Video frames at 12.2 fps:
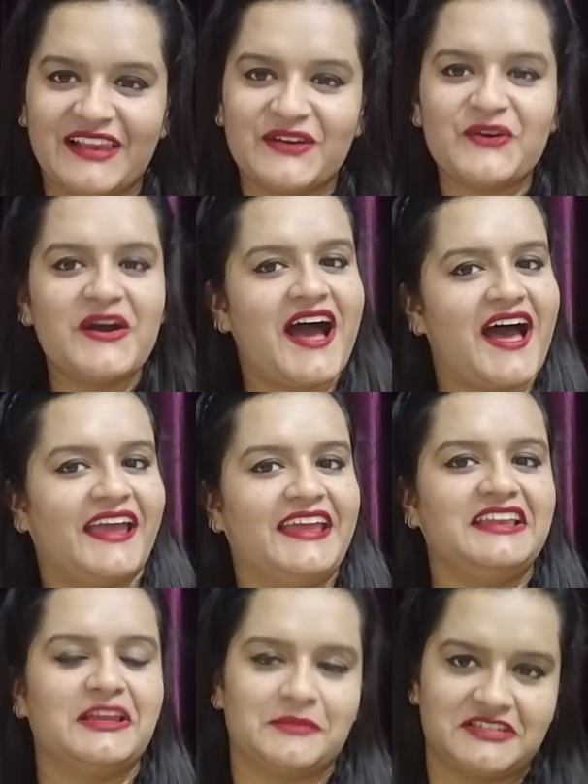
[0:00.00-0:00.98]
हाय
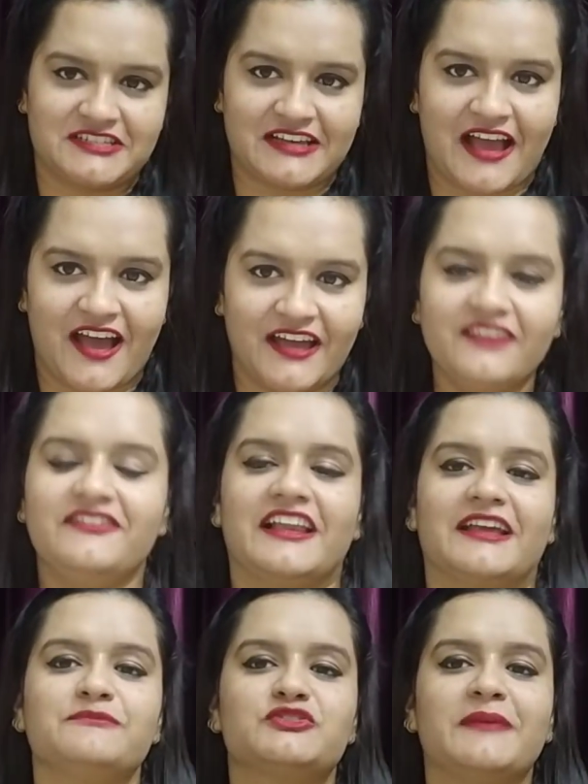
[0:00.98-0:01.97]
oh, नमस्कार
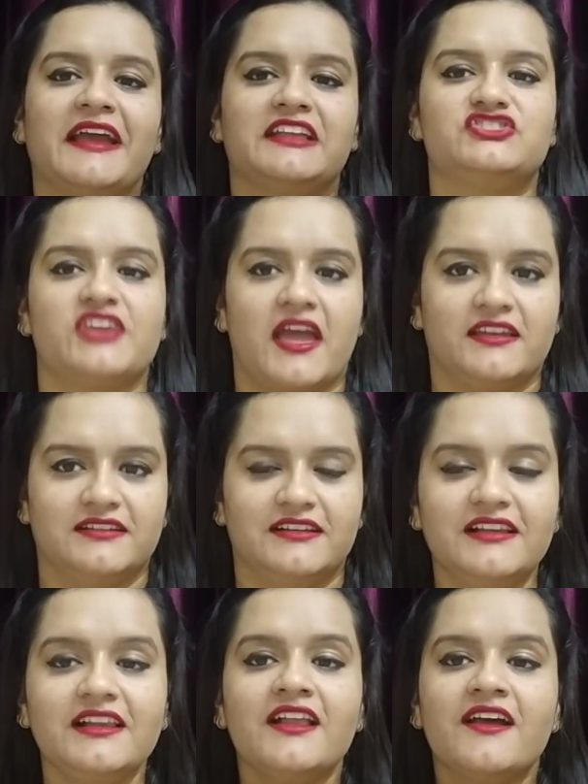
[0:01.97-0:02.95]
वेलकम टू माय
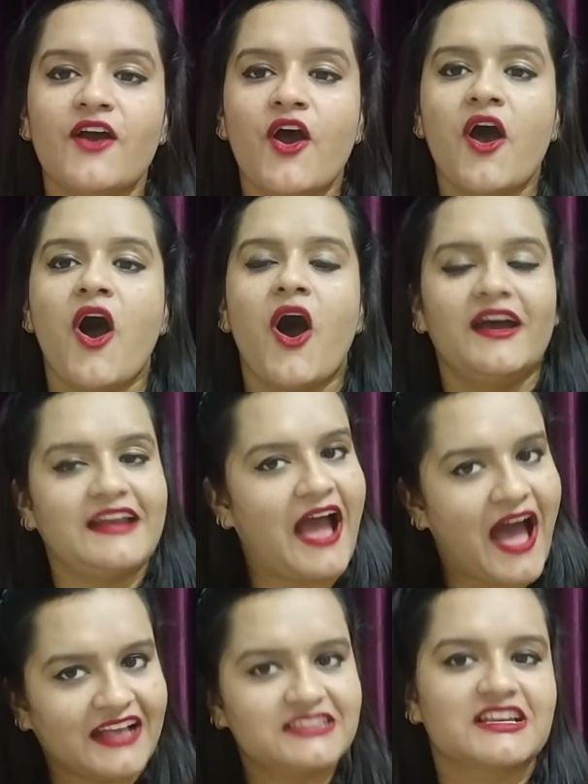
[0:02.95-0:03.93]
चैनल और
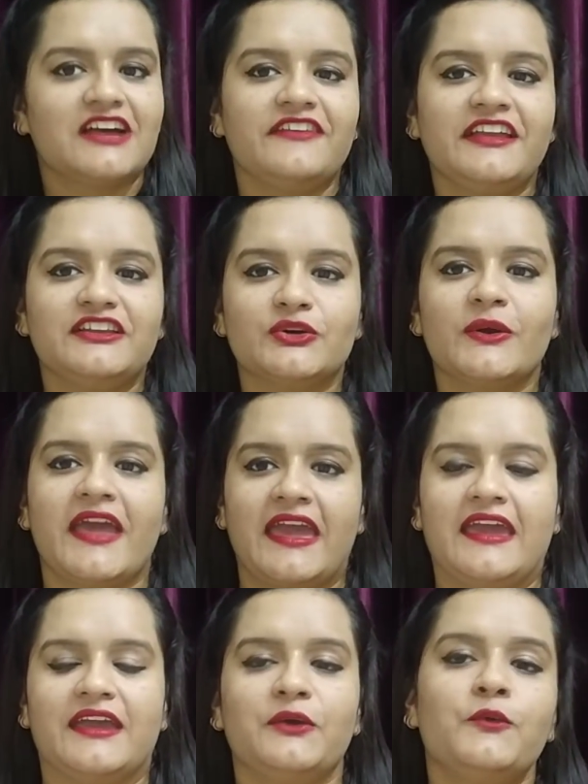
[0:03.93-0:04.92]
आज का वीडियो
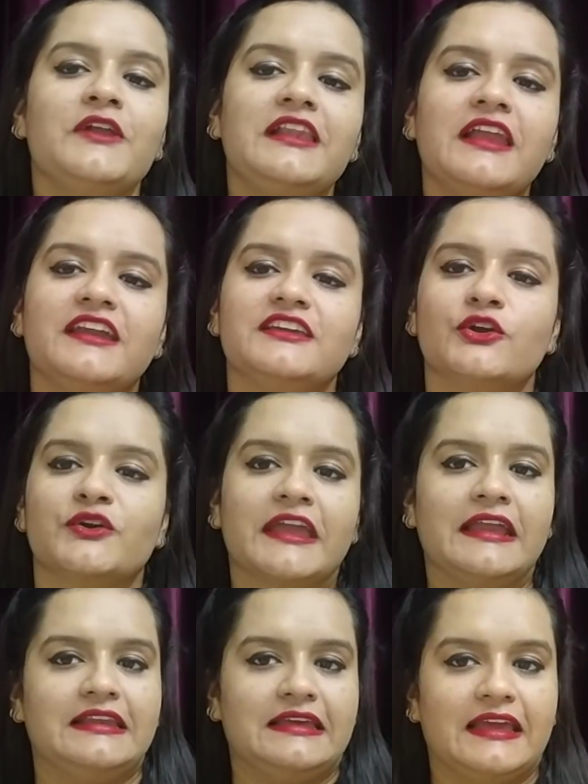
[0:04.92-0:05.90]
है उन लड़कियों
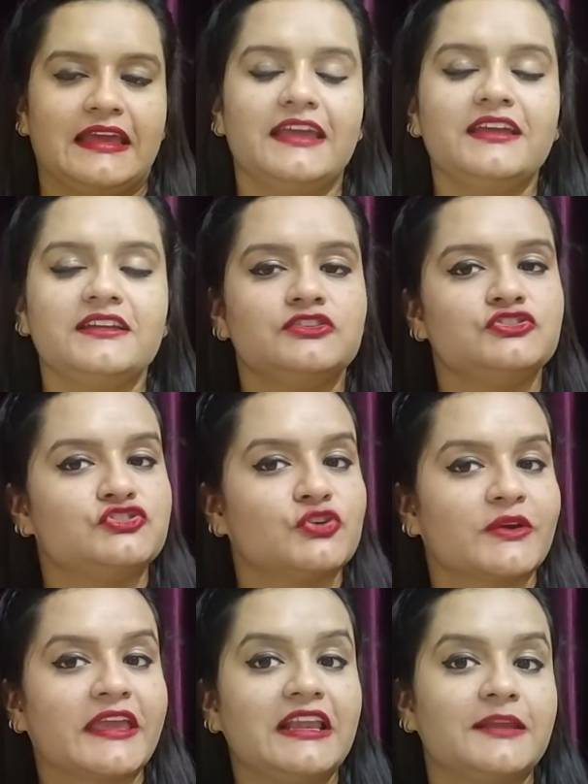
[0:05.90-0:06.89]
के लिए
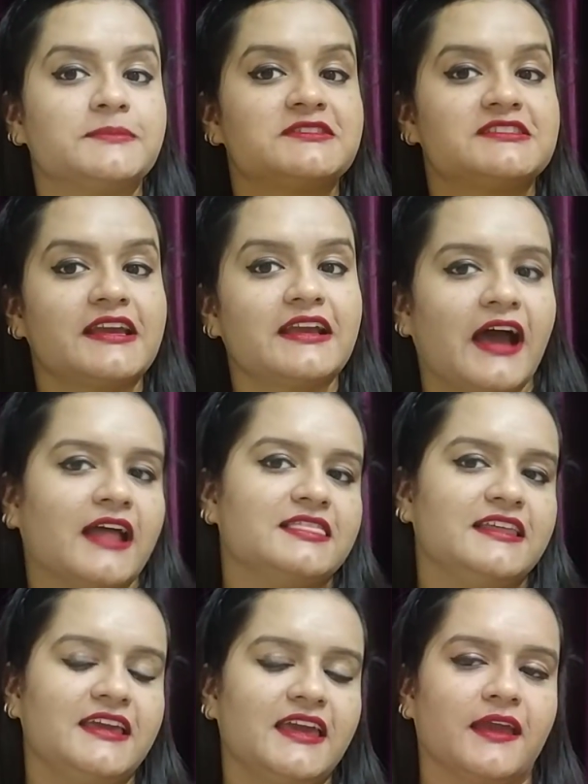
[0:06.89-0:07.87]
जो कि लिपस्टिक
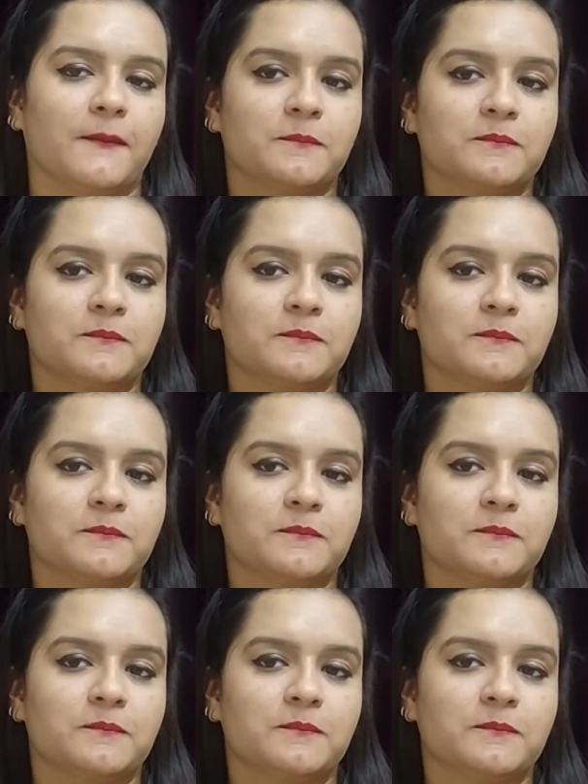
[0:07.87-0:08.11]
खाती हैं